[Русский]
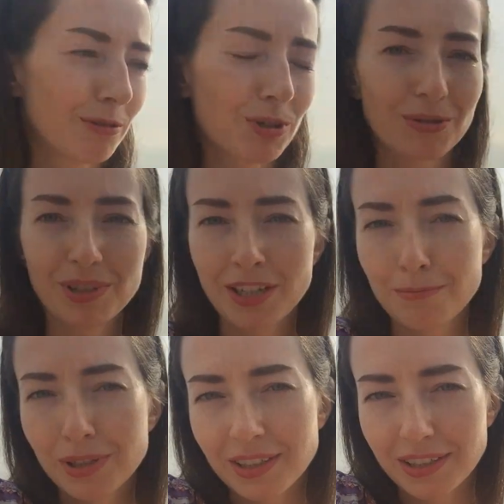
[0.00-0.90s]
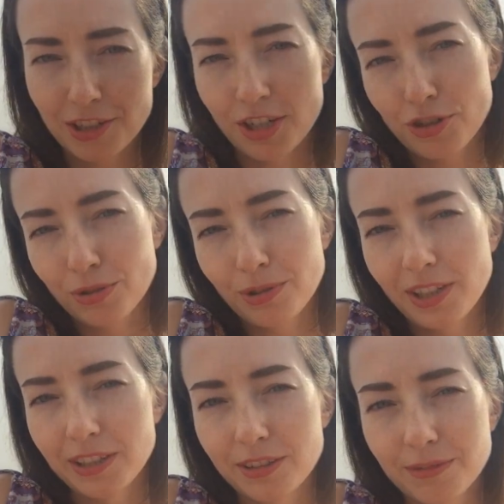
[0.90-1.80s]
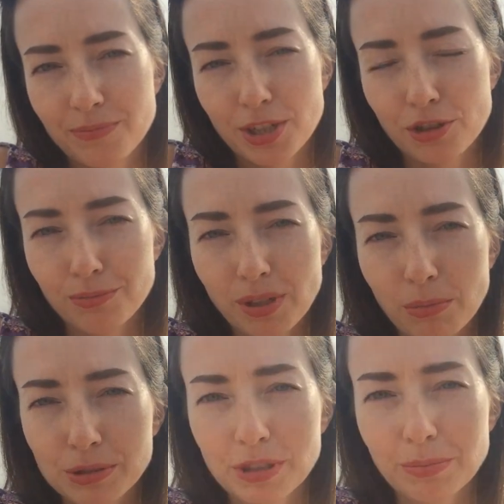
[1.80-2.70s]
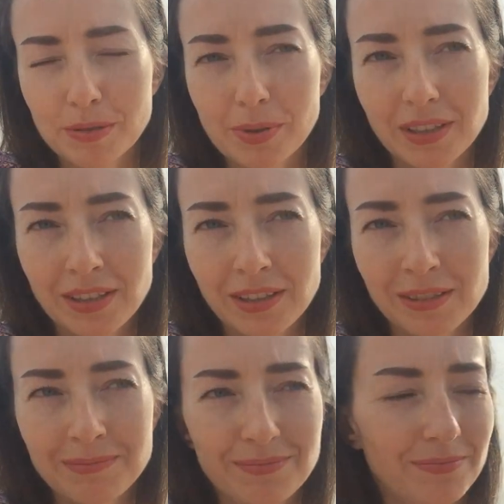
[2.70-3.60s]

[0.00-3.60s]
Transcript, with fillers: В общем, я им мыла кошачий туалет, чтобы добро не пропадало,